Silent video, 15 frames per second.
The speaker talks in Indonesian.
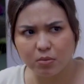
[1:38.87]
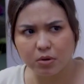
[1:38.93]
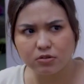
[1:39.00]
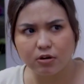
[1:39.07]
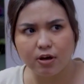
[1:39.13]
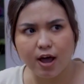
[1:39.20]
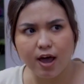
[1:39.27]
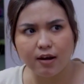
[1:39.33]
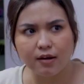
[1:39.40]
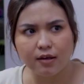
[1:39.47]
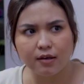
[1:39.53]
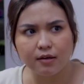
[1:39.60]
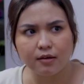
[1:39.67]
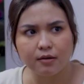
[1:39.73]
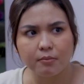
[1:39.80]
itu sok betul
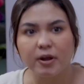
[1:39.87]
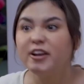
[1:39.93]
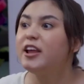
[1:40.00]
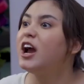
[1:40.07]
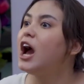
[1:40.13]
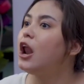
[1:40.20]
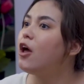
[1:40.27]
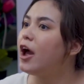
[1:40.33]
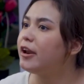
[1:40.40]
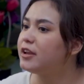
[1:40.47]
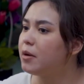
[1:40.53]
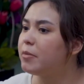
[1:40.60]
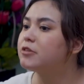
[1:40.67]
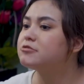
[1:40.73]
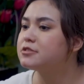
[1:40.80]
kali. Mending kalau
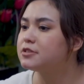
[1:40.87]
airnya